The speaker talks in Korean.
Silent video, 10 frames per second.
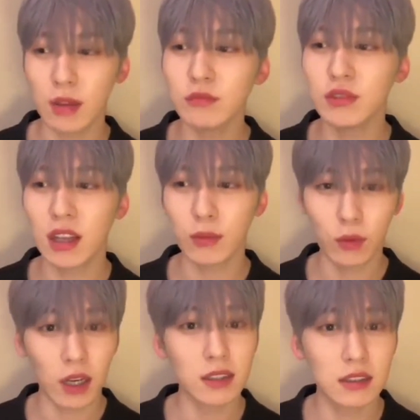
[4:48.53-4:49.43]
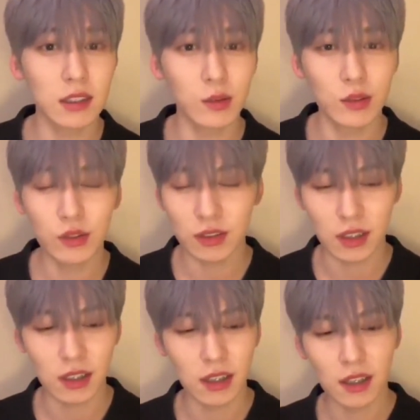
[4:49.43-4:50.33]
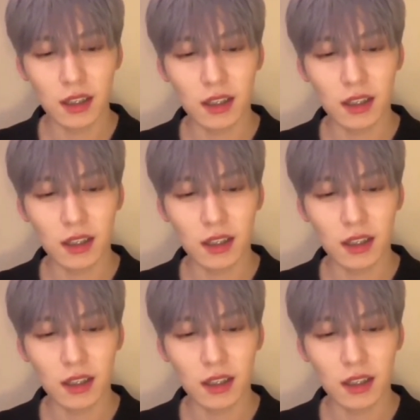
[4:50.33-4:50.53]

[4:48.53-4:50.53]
때문에 뭔가 하는 일이거든요 근데